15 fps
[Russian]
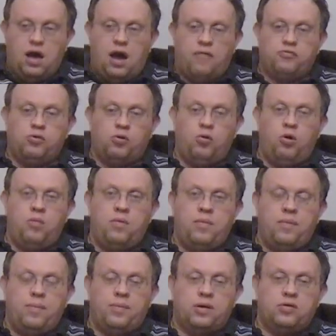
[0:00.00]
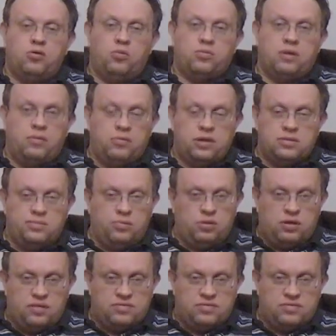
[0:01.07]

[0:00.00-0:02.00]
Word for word: А в другой мы, мы придем, там у нас будет